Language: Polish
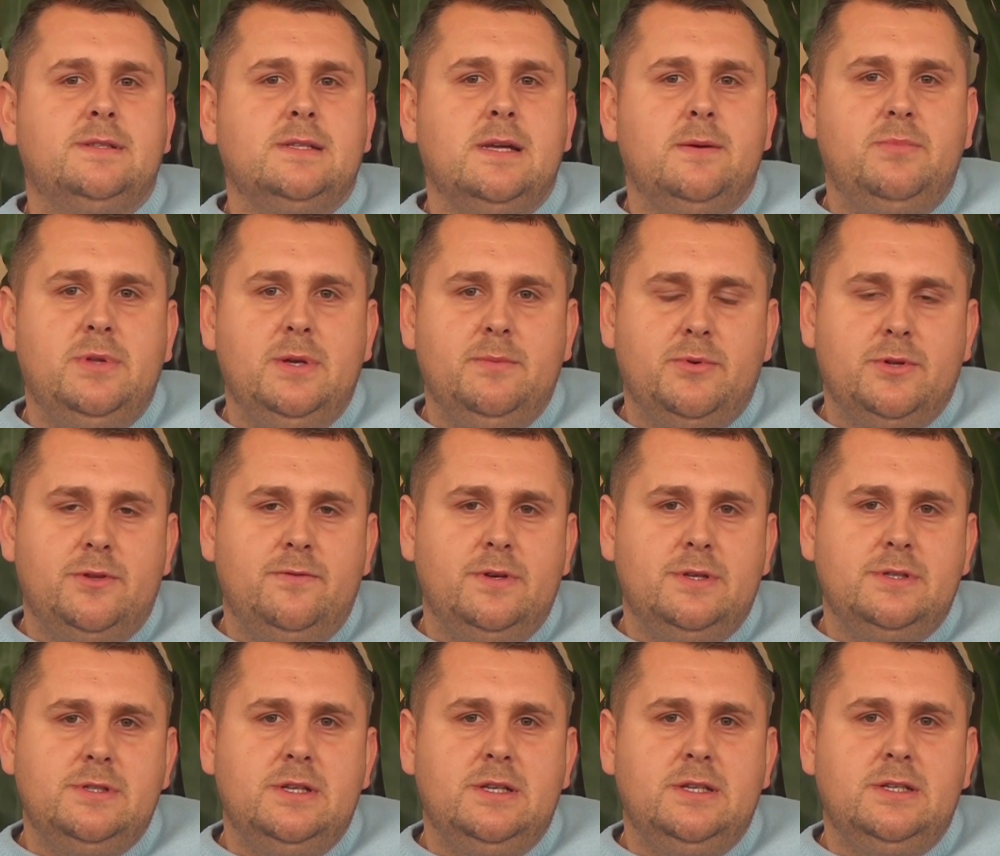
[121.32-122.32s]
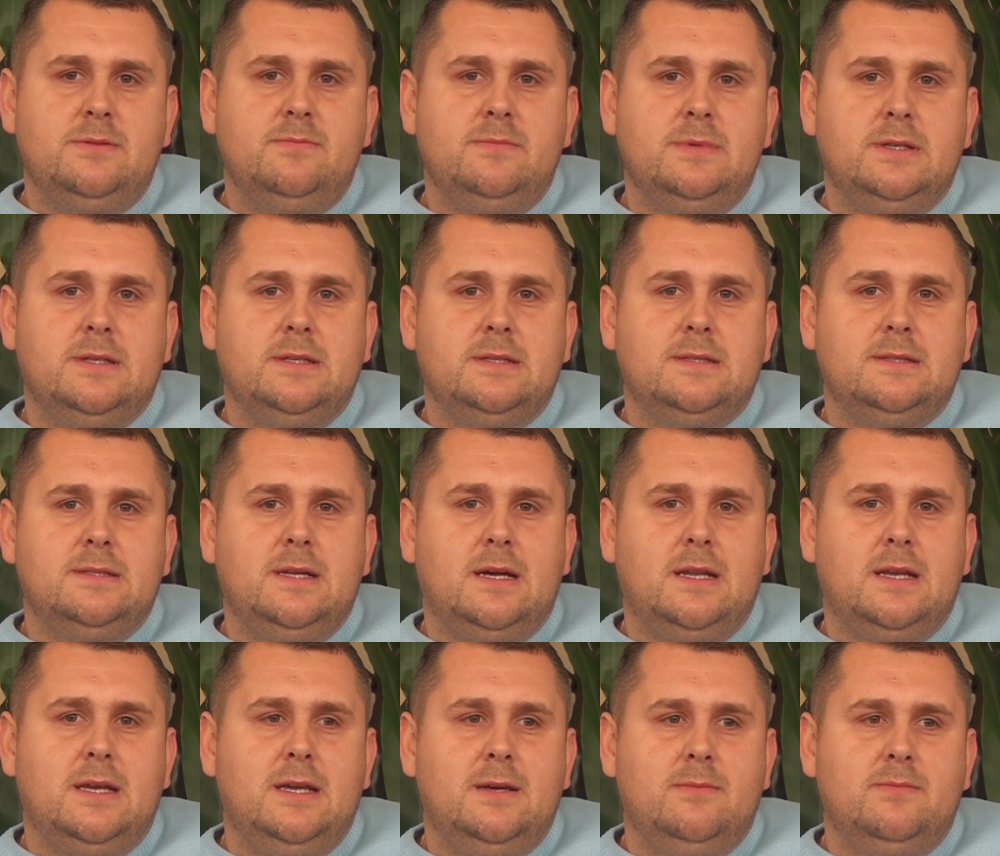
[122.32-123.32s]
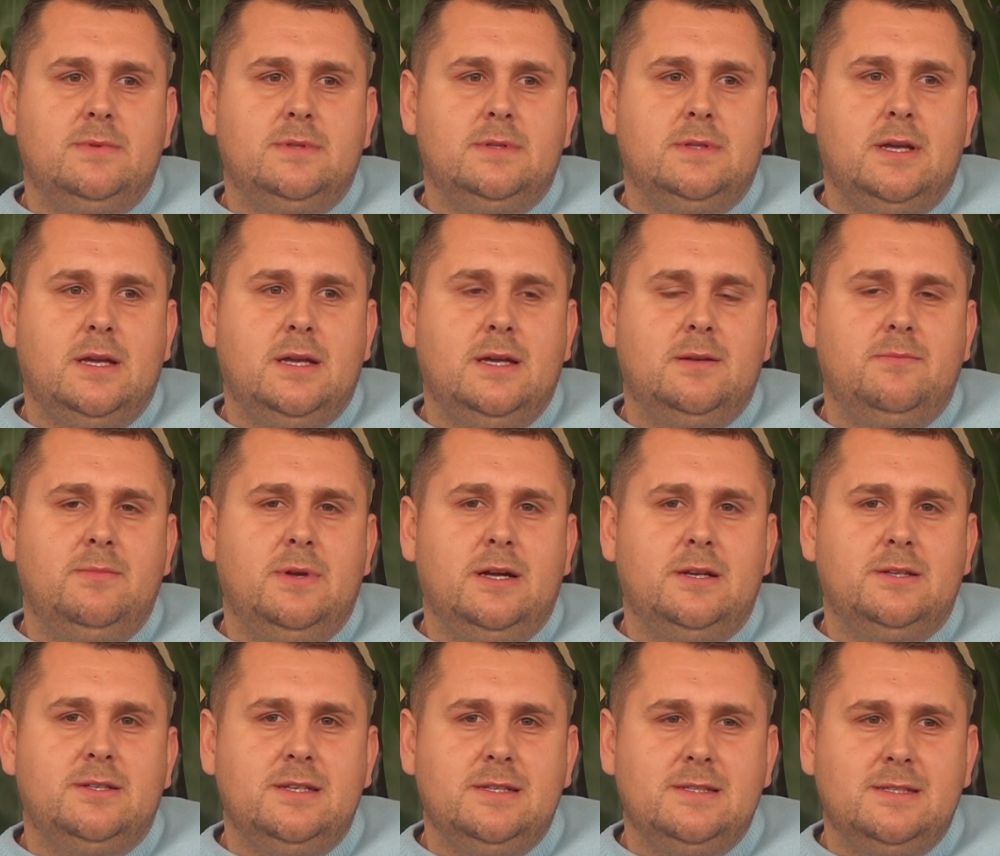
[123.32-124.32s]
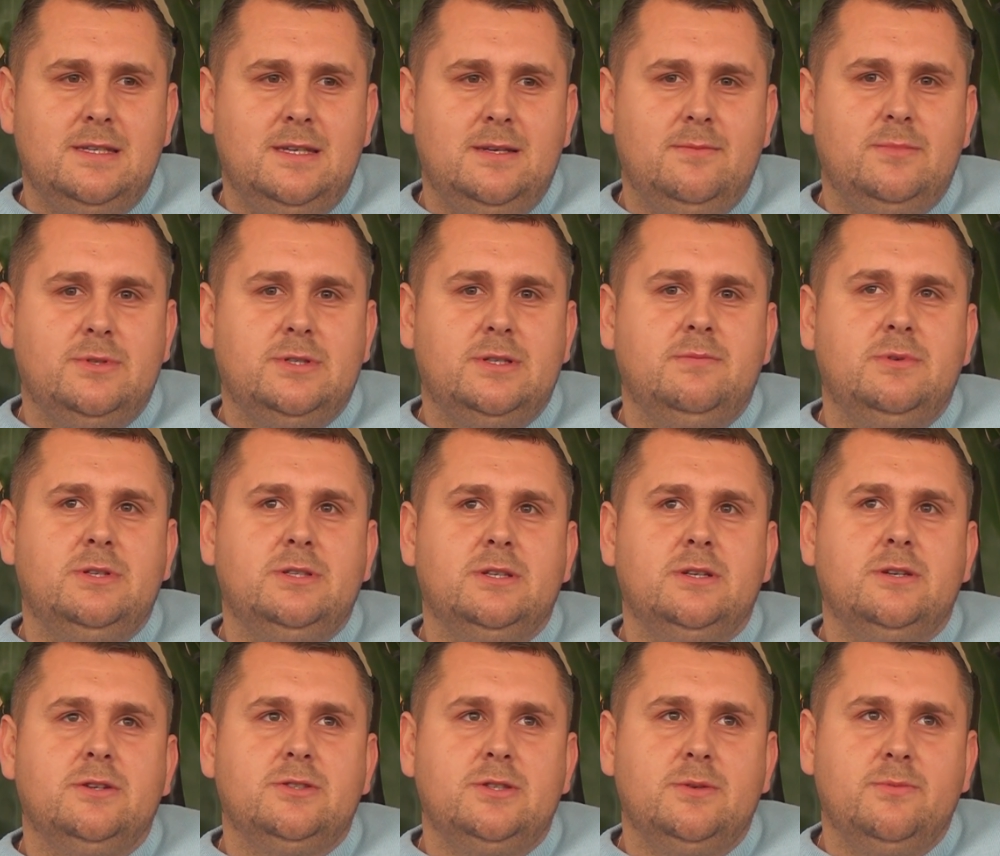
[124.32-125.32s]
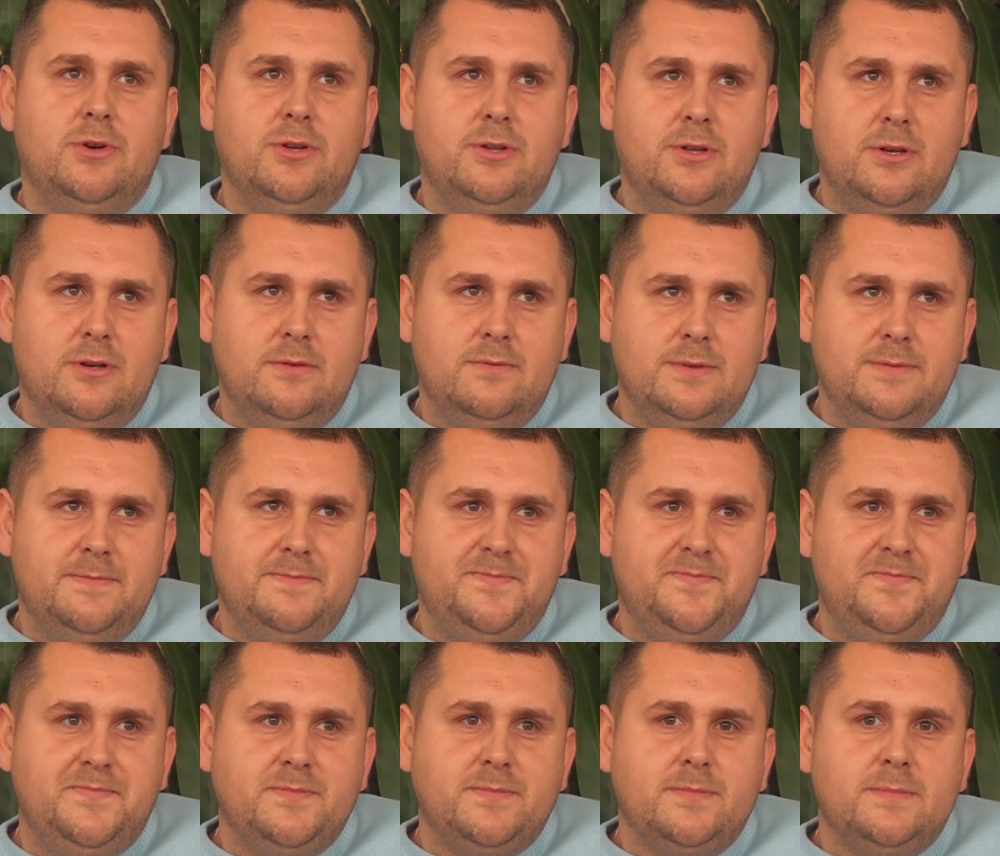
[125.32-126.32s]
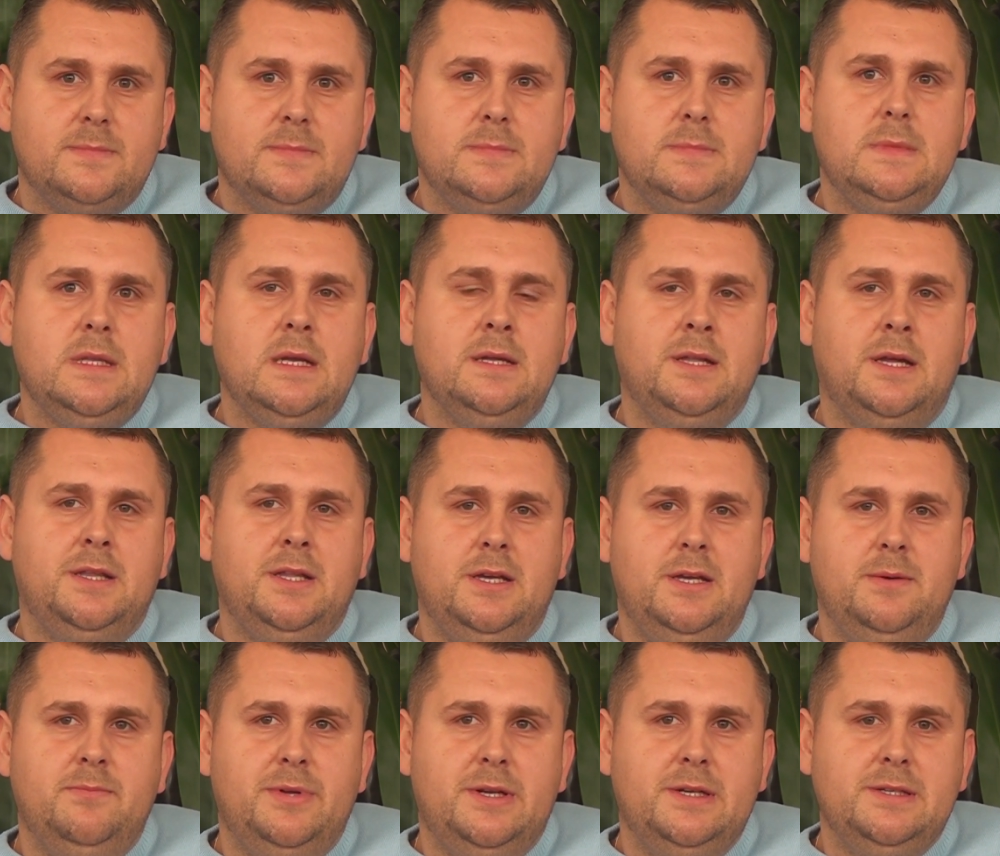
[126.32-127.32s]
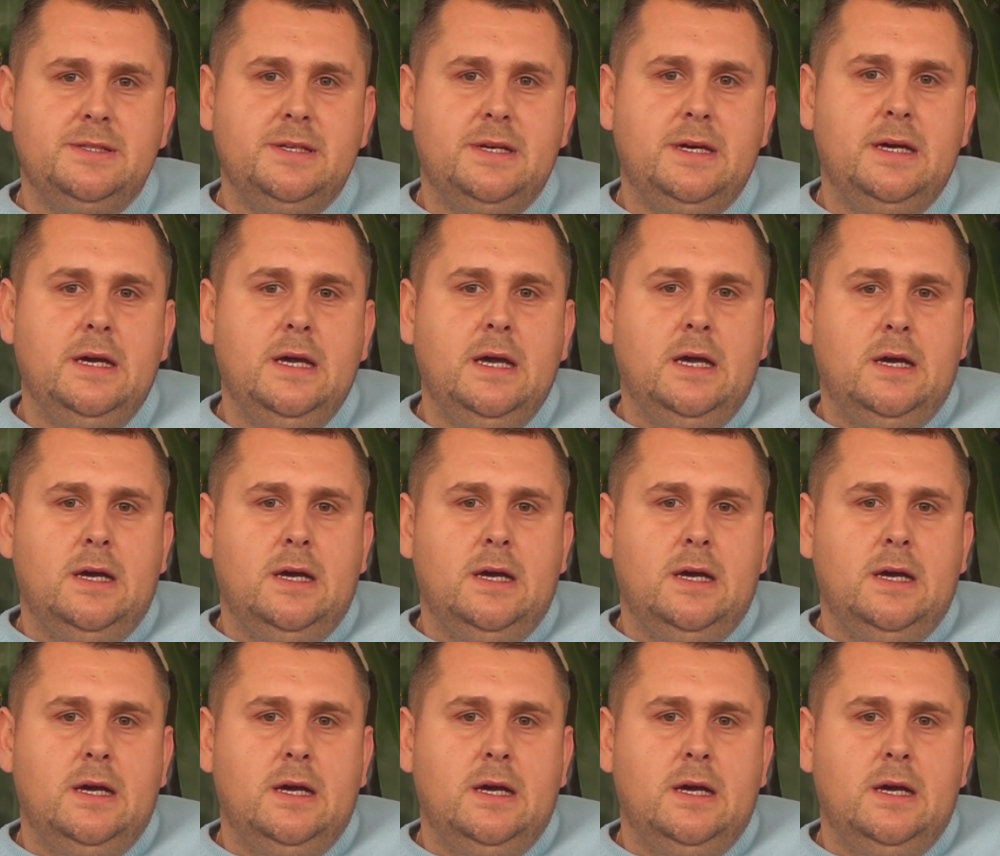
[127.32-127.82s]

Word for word: Wstępnie potwierdziliśmy z Darkiem Tiger Michalczewskim, że będzie gościem honorowym na tej imprezie.